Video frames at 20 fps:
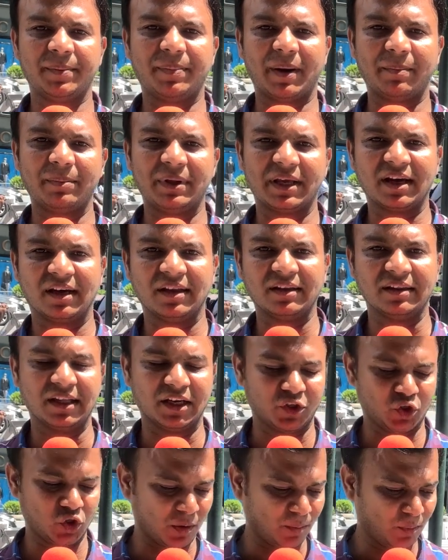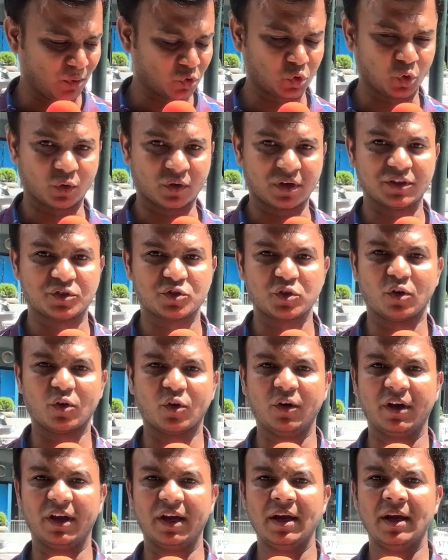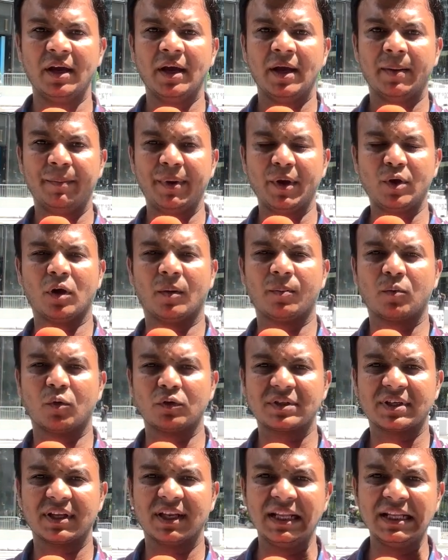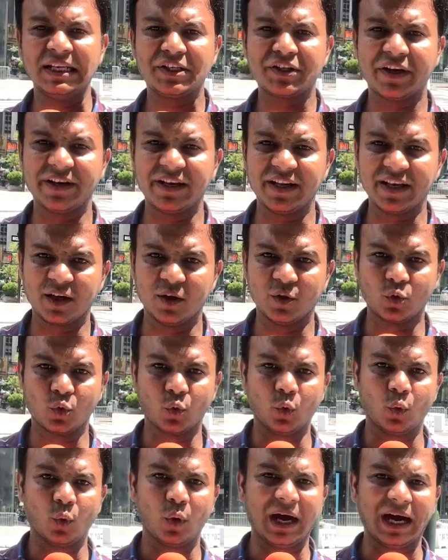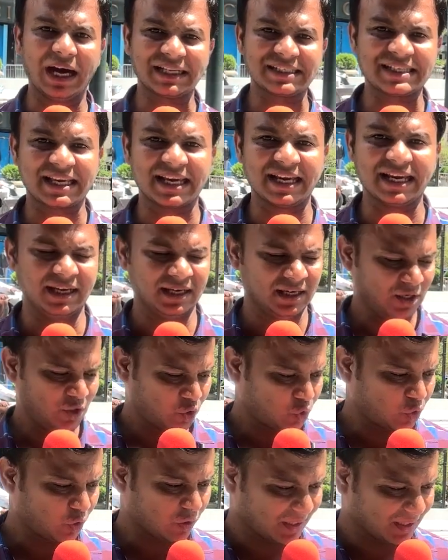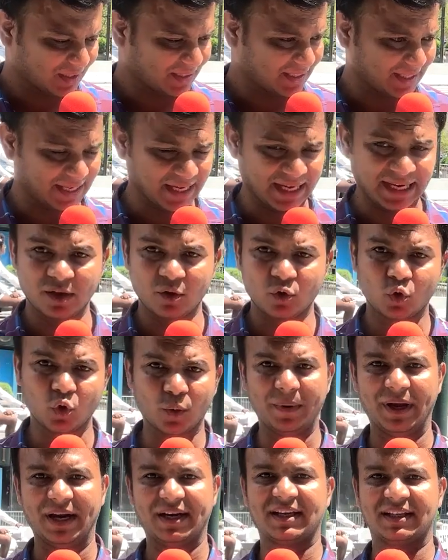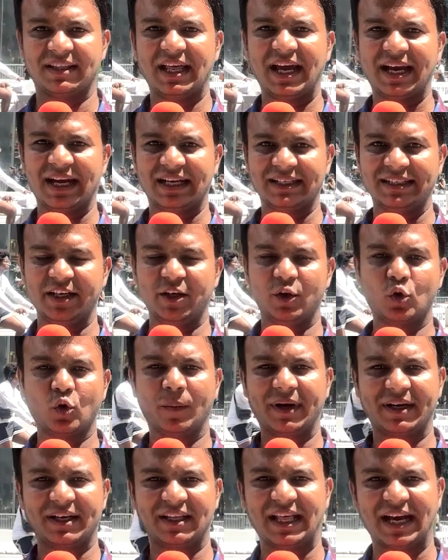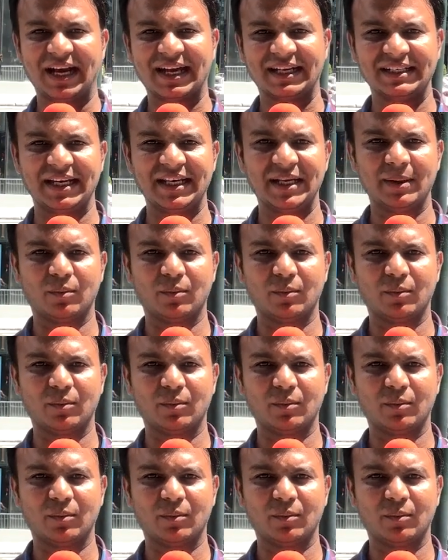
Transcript: রিপাবলিকানদের সমর্থকরা জড়ো হয়ে বিক্ষোভ করছিলেন সেটি কিন্তু আজকে সকাল থেকে খুব একটা দেখা যায়নি খুব একটা দেখা যায়নি